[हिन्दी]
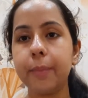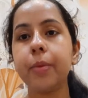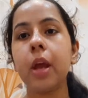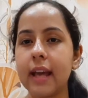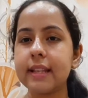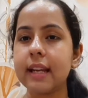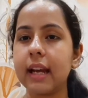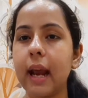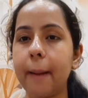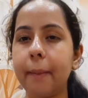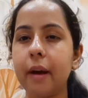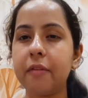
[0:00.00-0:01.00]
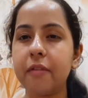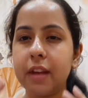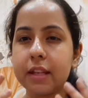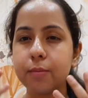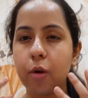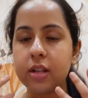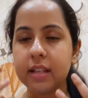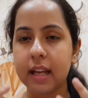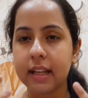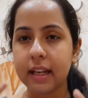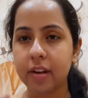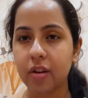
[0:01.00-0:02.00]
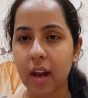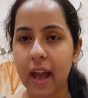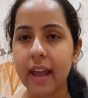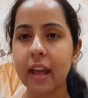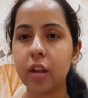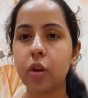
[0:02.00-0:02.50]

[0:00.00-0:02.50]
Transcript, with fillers: प्राइस अगर आपका फेस बहुत ज्यादा ड्राई है तो